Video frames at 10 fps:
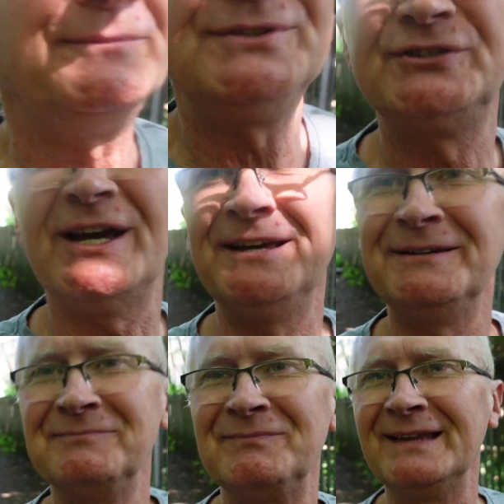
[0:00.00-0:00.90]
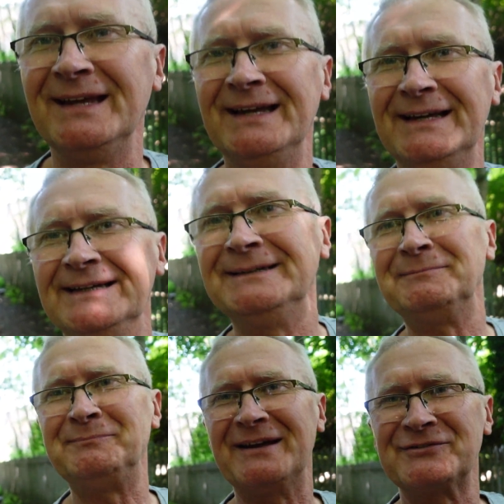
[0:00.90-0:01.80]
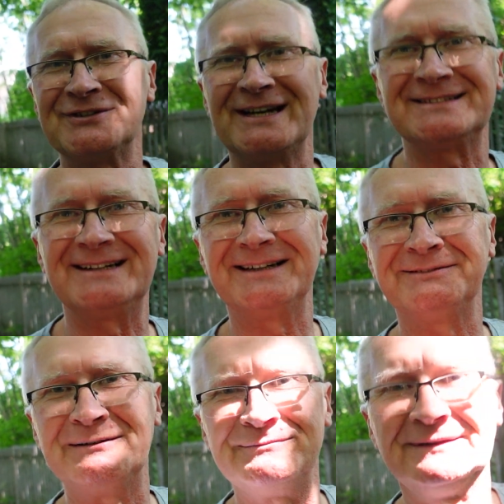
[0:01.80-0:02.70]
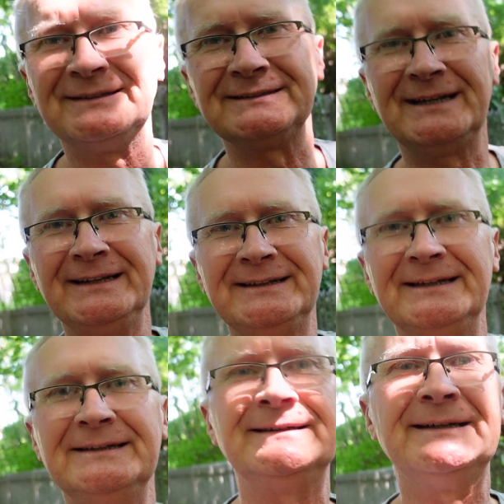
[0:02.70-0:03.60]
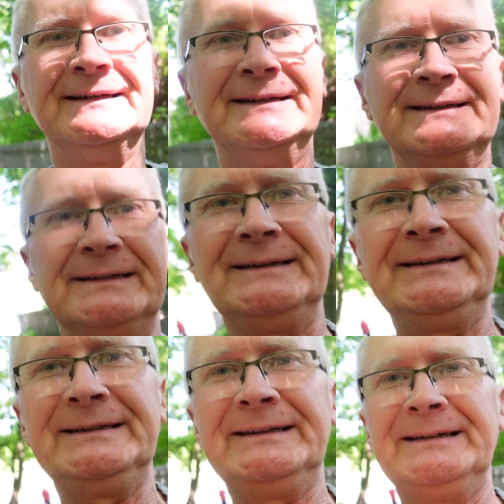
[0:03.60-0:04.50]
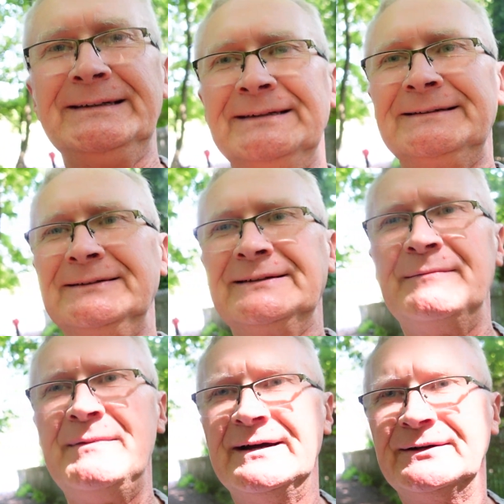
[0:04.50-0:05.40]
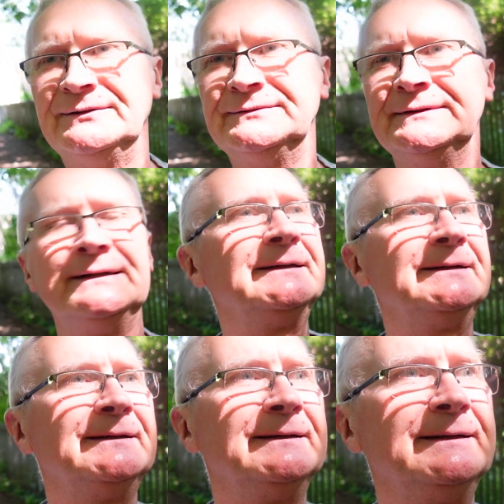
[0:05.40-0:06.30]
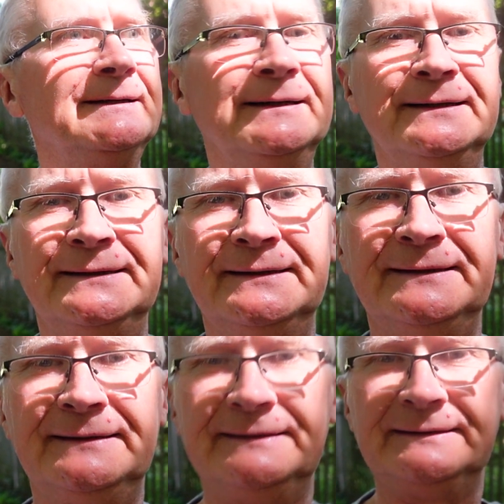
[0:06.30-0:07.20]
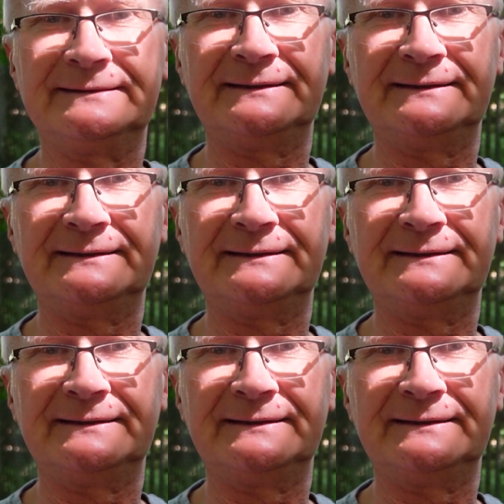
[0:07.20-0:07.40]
Dzisiaj e, pierwszy raz nagrywam z ręki e, tą kamerą e, z